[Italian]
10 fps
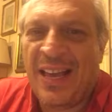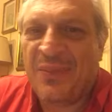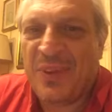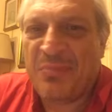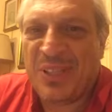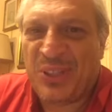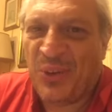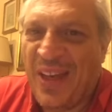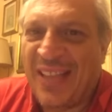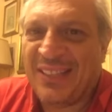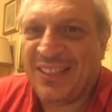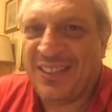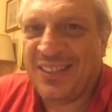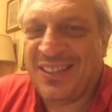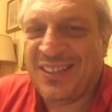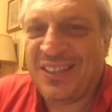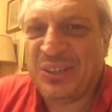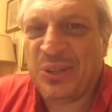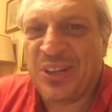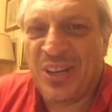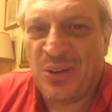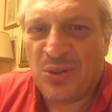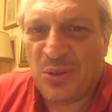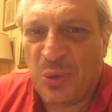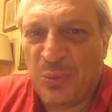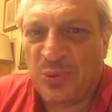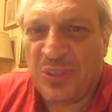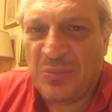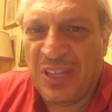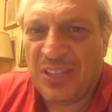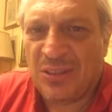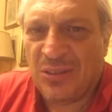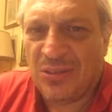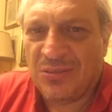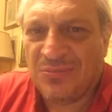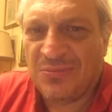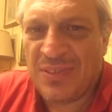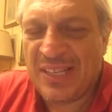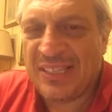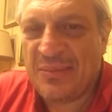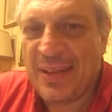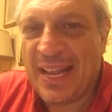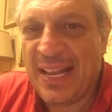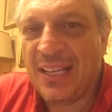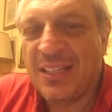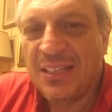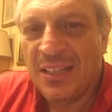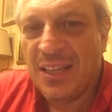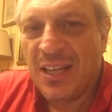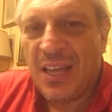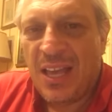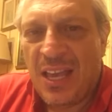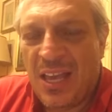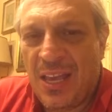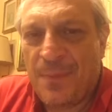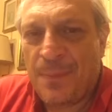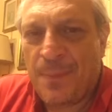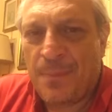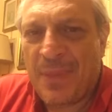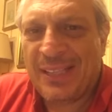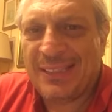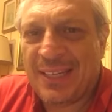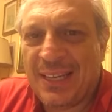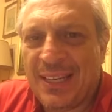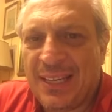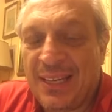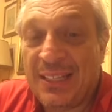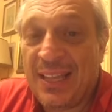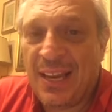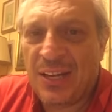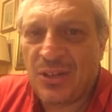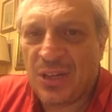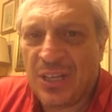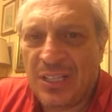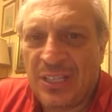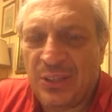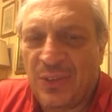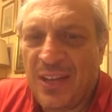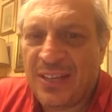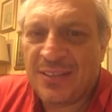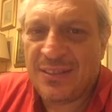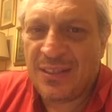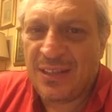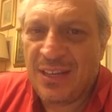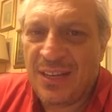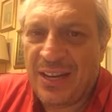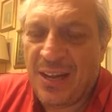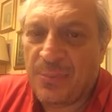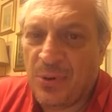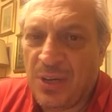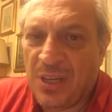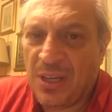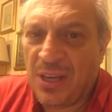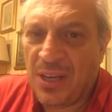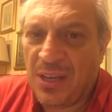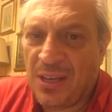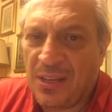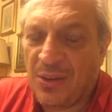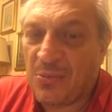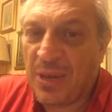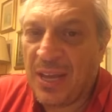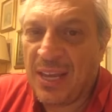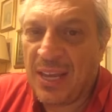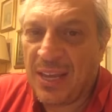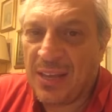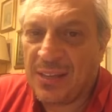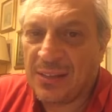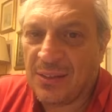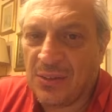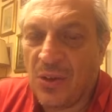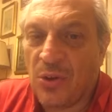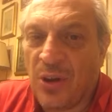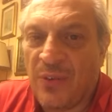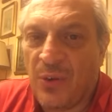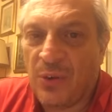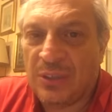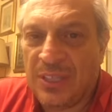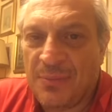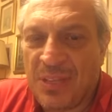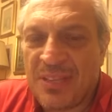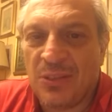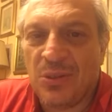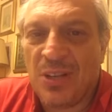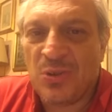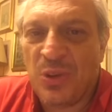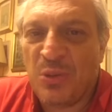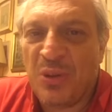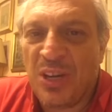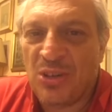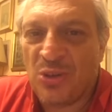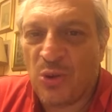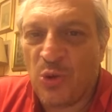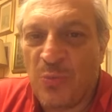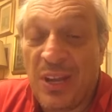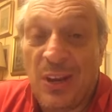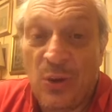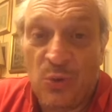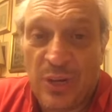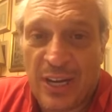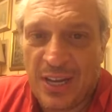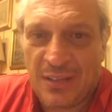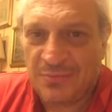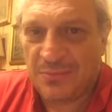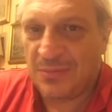Salve, bentrovati, eh, ritorna il nostro appuntamento settimanale. E, ehm, mentre l'Italia cerca di ritrovarsi, il Napoli eh, ormai ha ancora una volta piazzato la sua nomination come l'unica